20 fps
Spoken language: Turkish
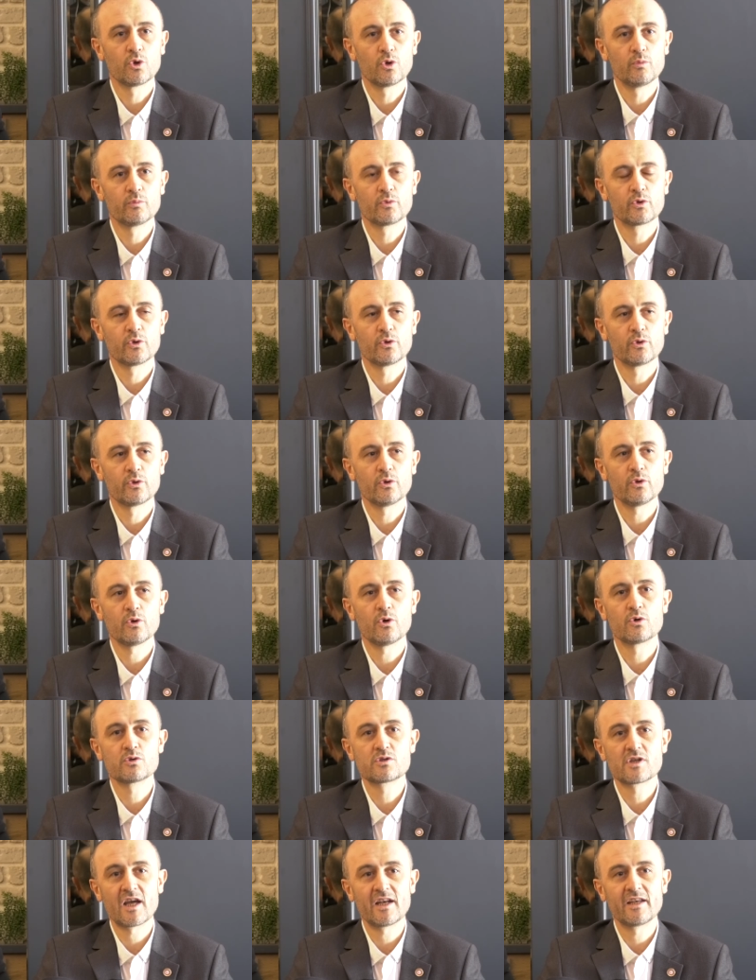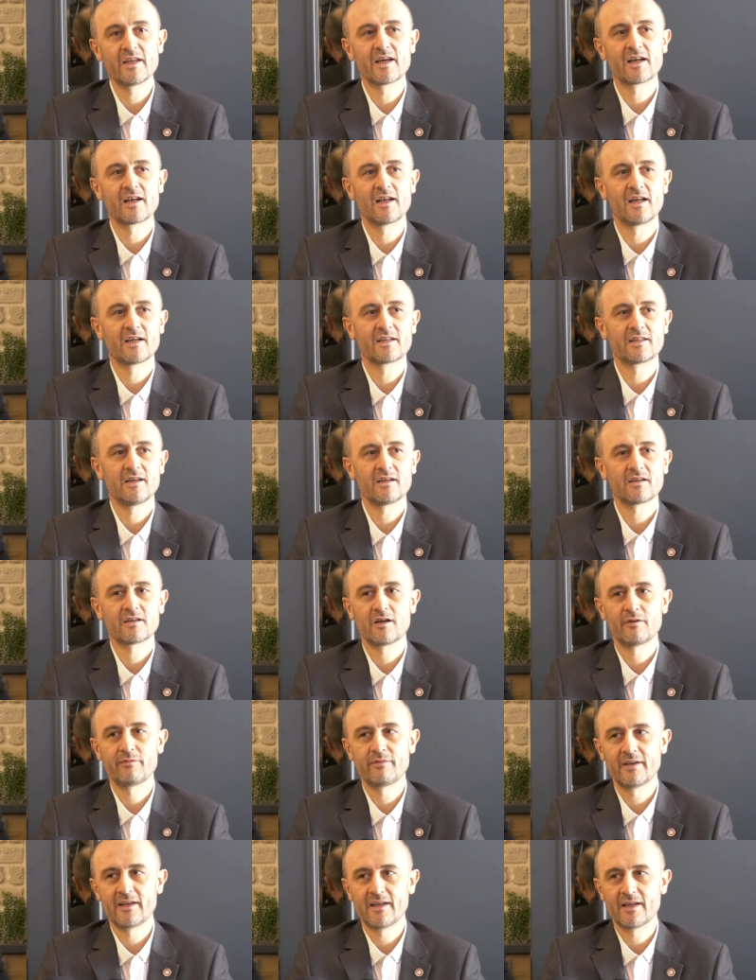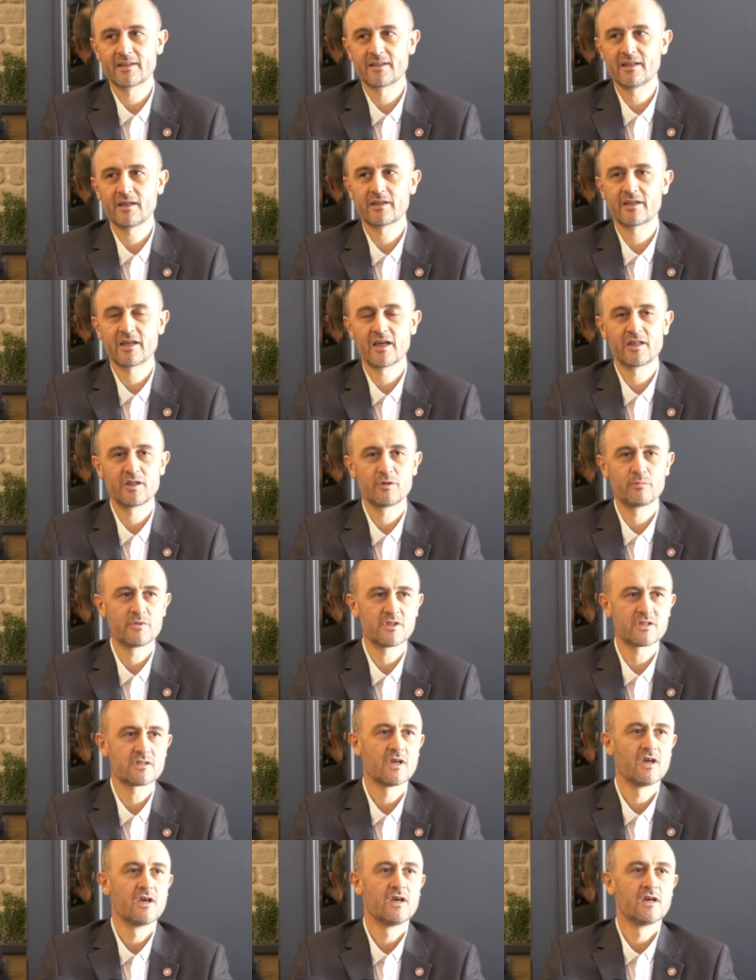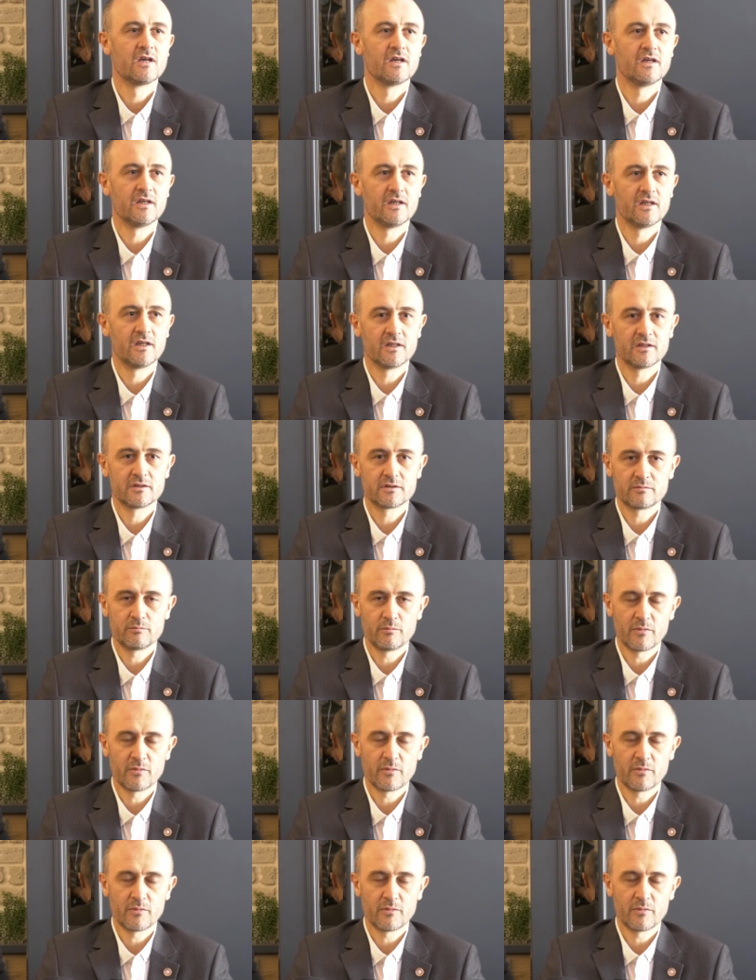doğum gününü özel yerlerde kafelerde kendimiz e,